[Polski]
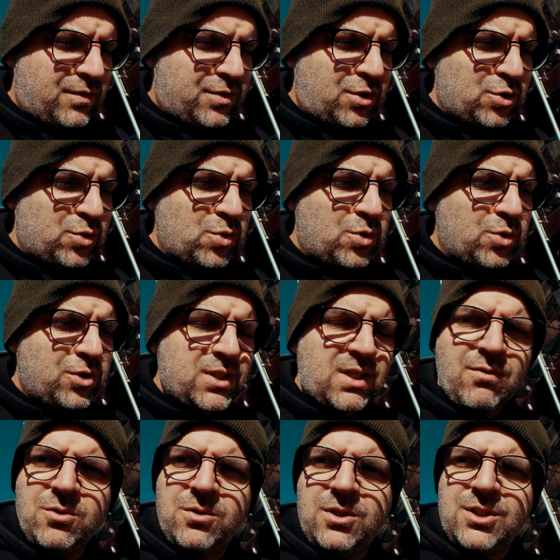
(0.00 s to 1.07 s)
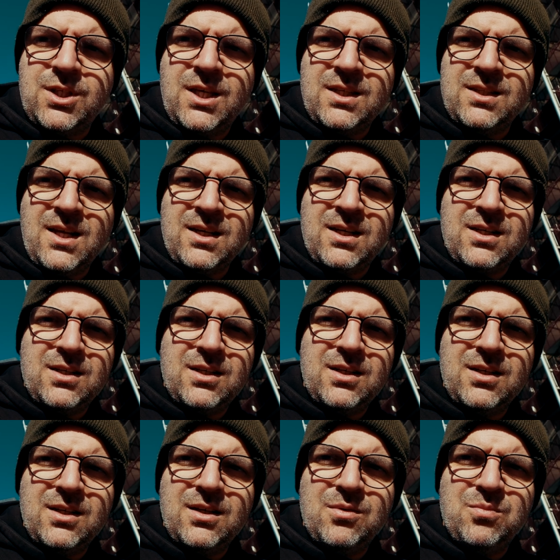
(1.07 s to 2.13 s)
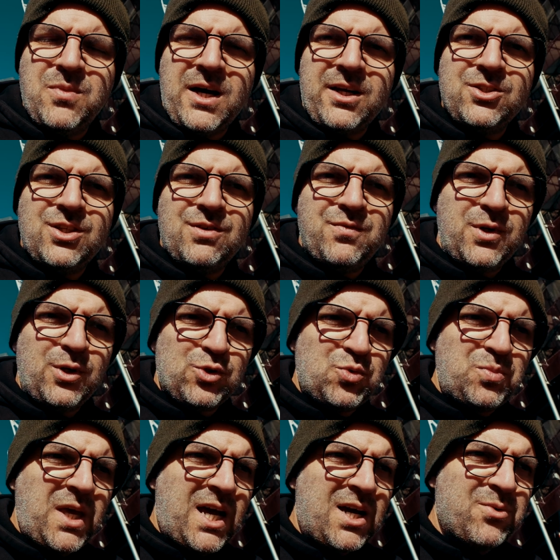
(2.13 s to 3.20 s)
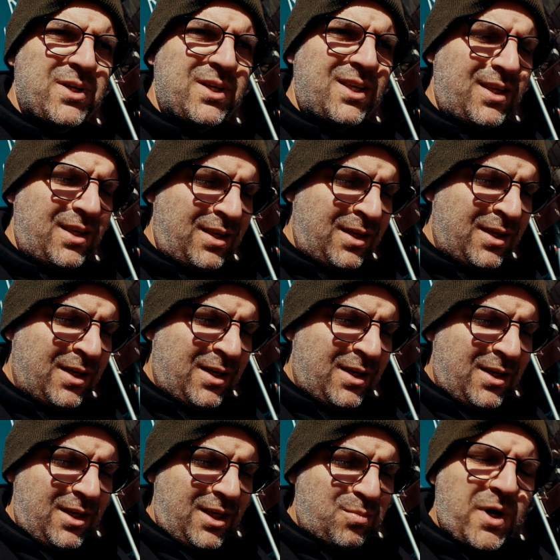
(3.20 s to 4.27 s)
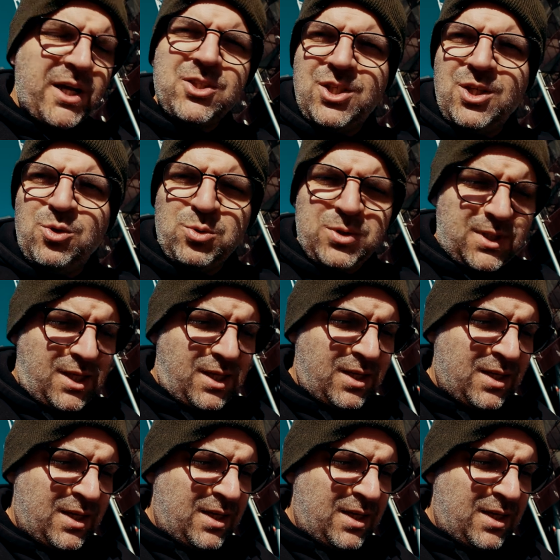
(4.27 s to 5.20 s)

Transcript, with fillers: w stosunku do zawodniczki jednak e, bardziej wyrozumiały i, i bardziej ludzki.